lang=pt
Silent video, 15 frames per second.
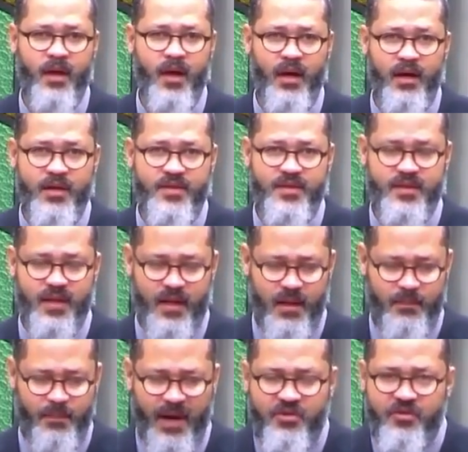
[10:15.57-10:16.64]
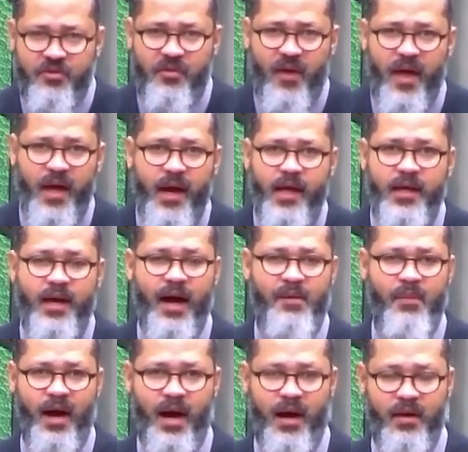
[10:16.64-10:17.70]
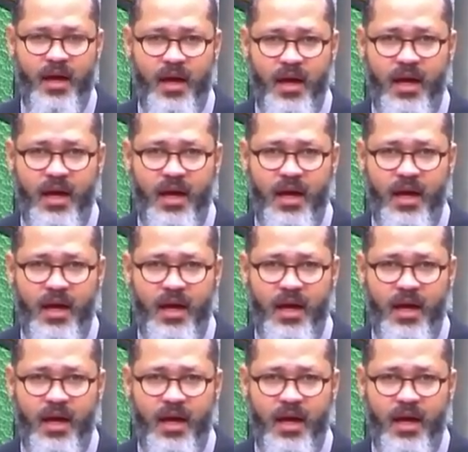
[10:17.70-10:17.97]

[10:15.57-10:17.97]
eles preferem amar,